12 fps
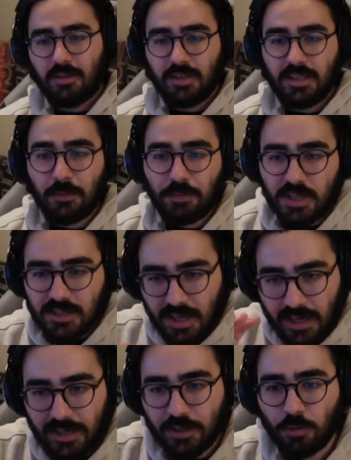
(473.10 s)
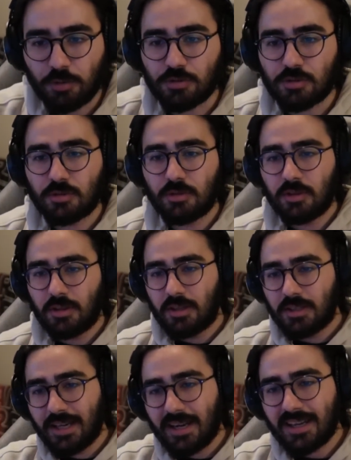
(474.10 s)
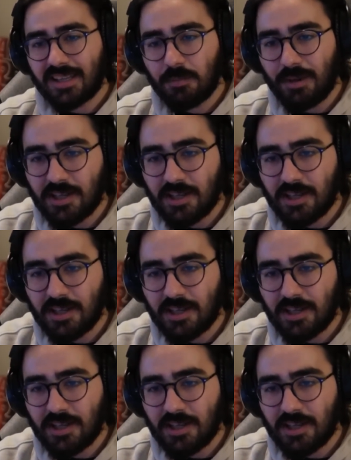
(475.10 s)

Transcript: Yapacağız, hallediyoruz. Yarak gibi